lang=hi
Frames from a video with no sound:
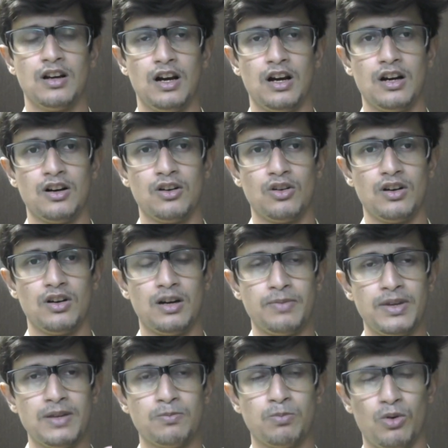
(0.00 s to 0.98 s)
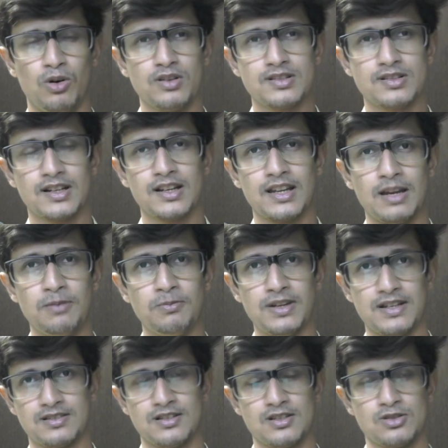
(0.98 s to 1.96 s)
आ, अभी बहुत सारे गेम
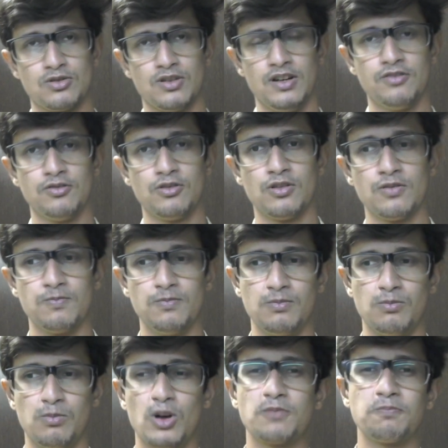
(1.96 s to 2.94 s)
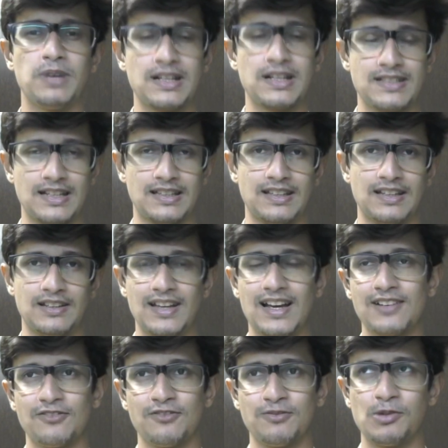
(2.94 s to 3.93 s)
टेस्टर जो है वो बहुत पक जाते हैं
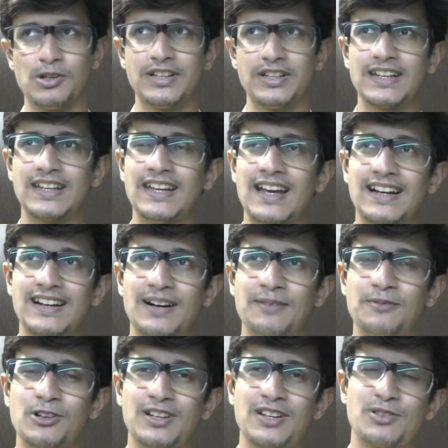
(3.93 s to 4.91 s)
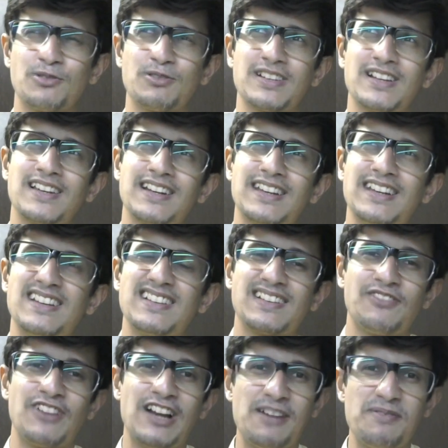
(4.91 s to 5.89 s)
यार बोलते हैं कि यार हम लोग ने सोचा था कि इस
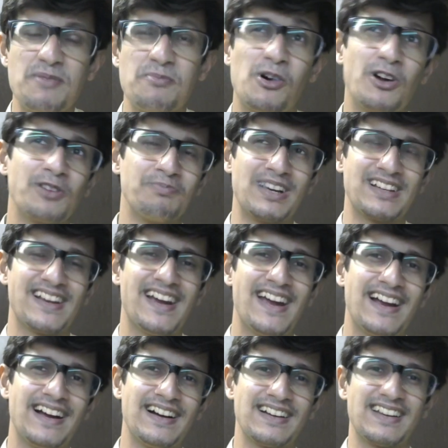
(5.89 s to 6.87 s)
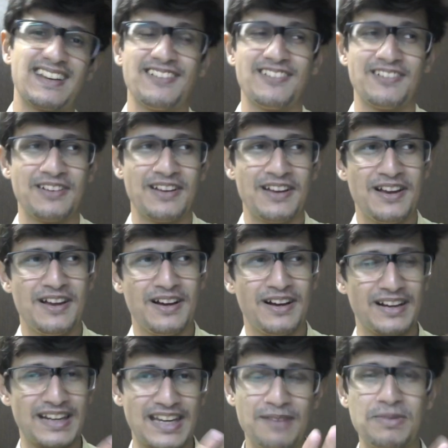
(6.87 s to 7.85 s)
फील्ड में बहुत मजा आएगा कि
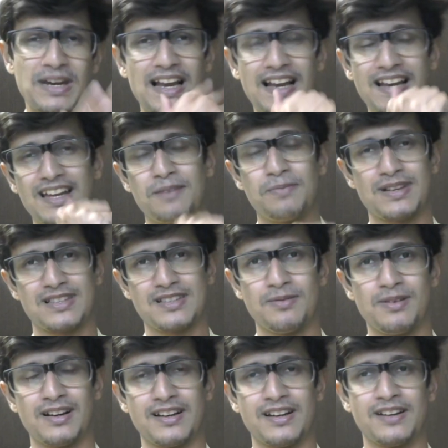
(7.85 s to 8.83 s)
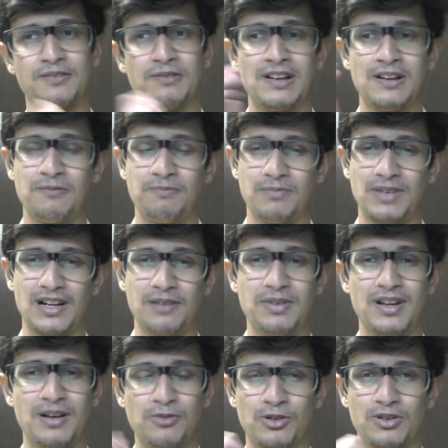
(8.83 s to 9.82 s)
गेम खेलने के पैसे मिल रहे हैं बट अभी
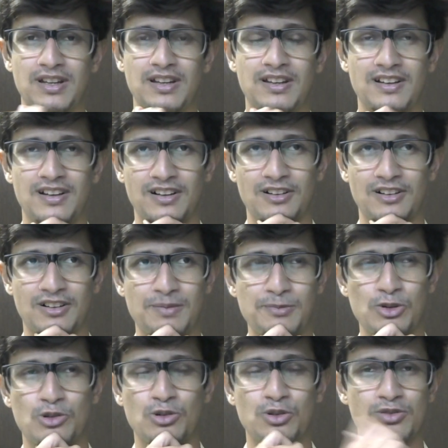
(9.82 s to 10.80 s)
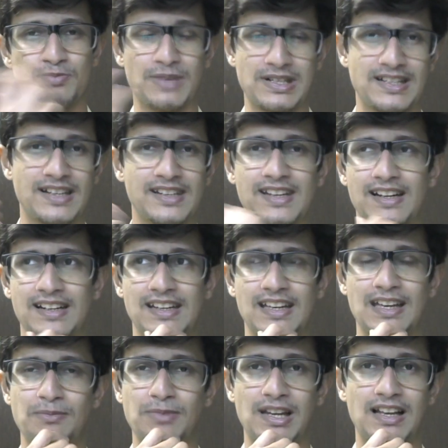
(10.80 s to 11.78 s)
हम लोग के हम लोग को कुछ मज़ा नहीं आ रहा है
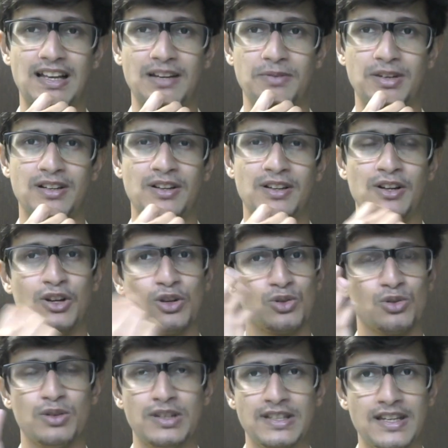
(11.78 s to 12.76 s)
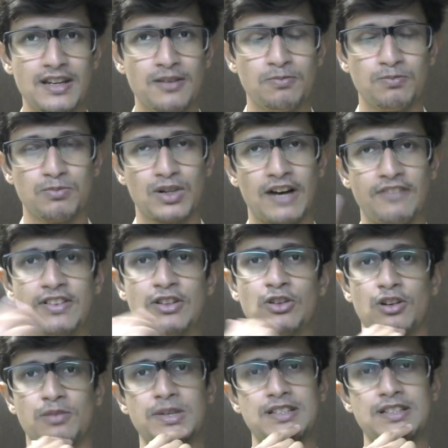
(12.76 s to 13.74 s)
गेम खेलने में तो ये काफ़ी
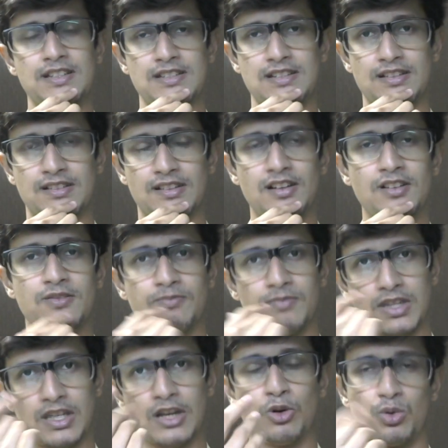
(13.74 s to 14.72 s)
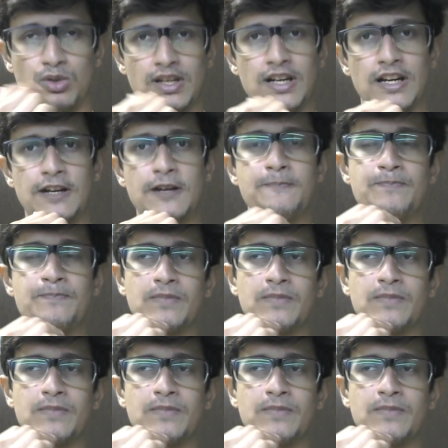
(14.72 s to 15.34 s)
नॉर्मल सी चीज़ है ये होता है